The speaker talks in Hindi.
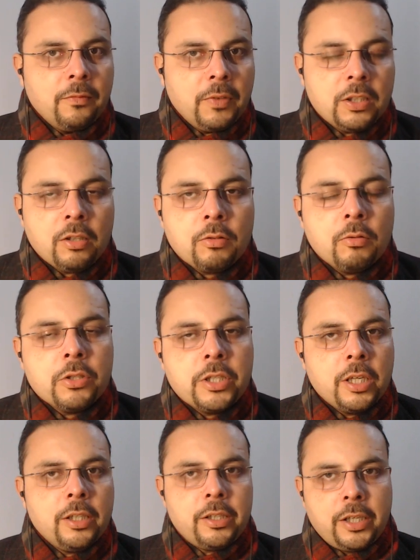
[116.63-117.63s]
with your
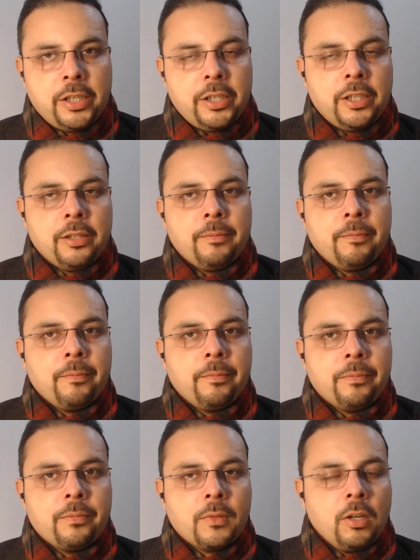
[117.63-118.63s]
coaching, training,
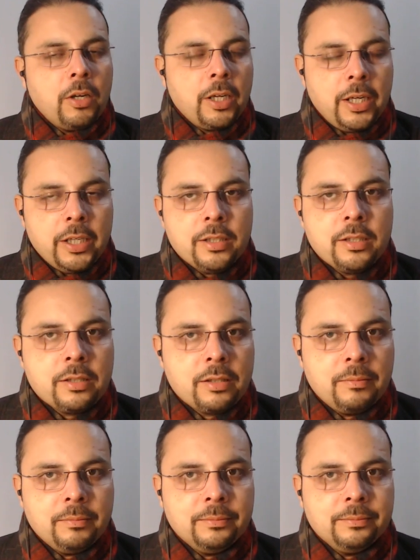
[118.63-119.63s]
or any
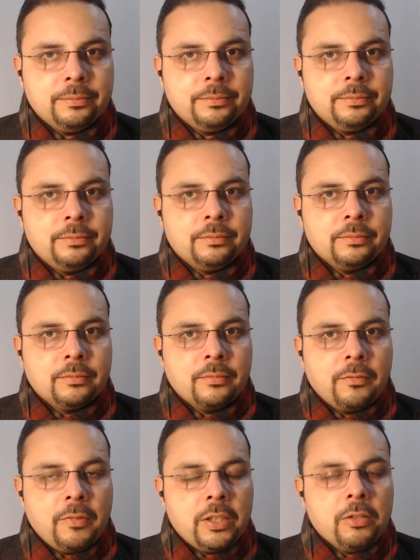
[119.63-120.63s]
system,
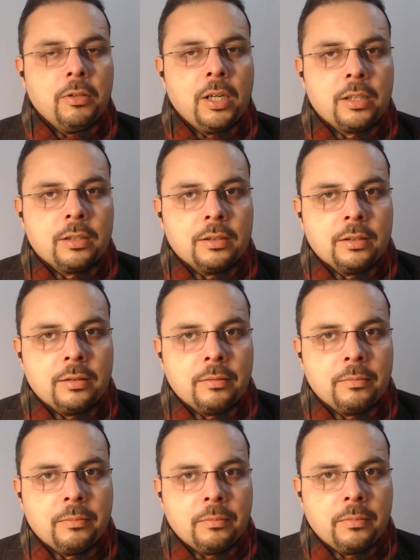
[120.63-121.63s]
when you are
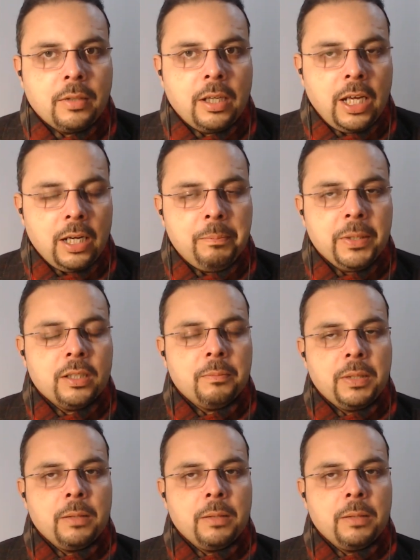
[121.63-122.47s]
helping the